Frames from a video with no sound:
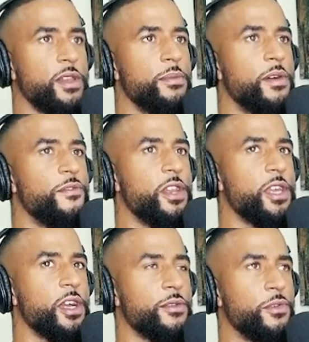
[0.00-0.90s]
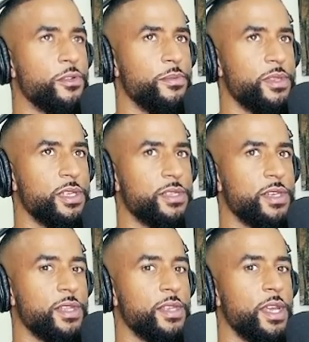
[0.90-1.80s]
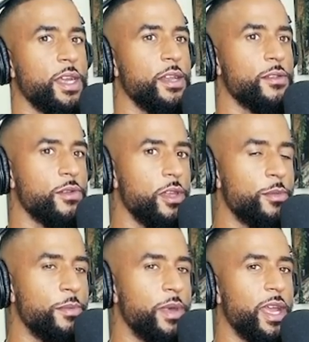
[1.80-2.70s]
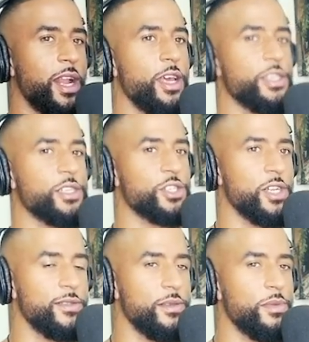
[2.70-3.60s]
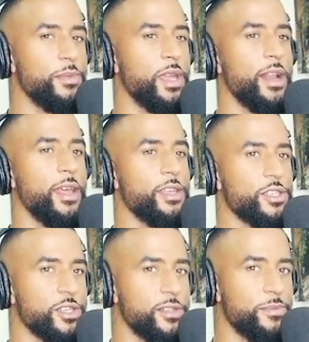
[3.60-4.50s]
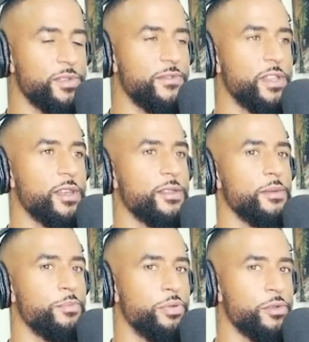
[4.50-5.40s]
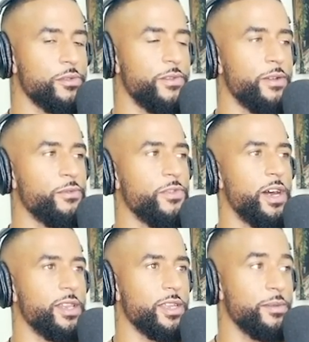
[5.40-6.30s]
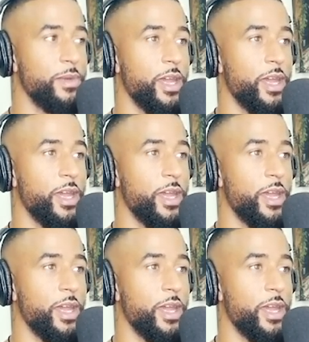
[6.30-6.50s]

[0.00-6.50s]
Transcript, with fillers: ist halt immer weniger geworden mit der Zeit. Es wurde immer mehr gleichgeschaltet, immer mehr gleichgeschaltet, bis wir dann an dem Punkt waren, wo wir alle